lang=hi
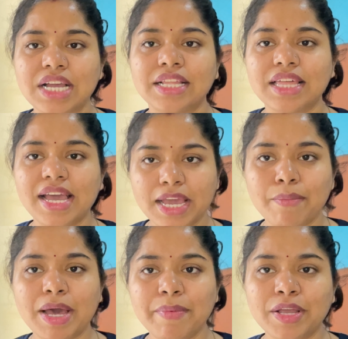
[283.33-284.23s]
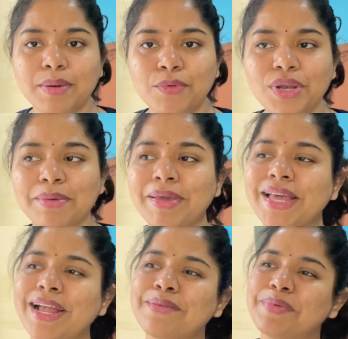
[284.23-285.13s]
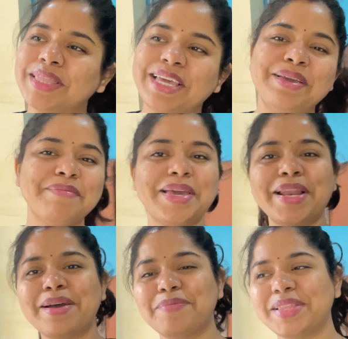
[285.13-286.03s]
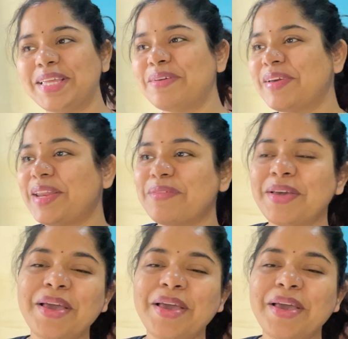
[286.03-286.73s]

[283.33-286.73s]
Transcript: चाहता एक बार भी कबूली मेरा पति मेरा पति मेरे